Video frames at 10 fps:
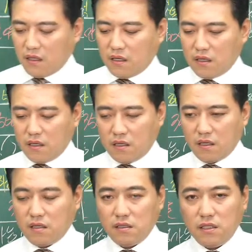
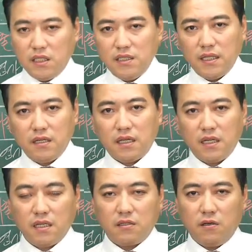어, 2세를
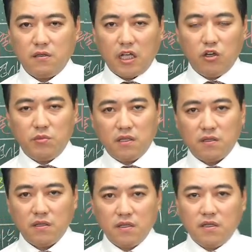하나 더 나오면
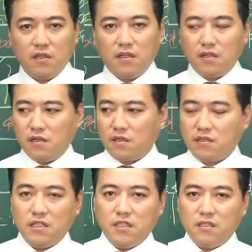어,
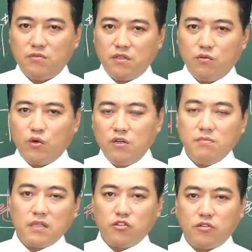이름을 월
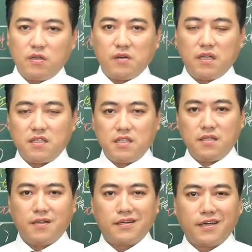매출이라고 하나
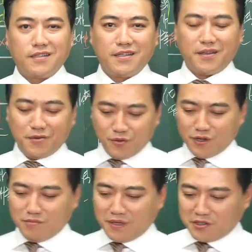지어야 될
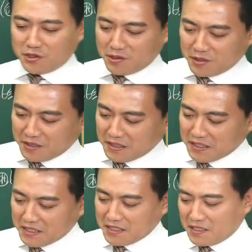것같아월 매출
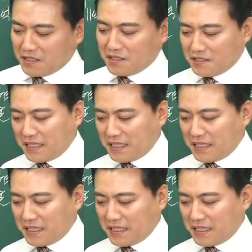예.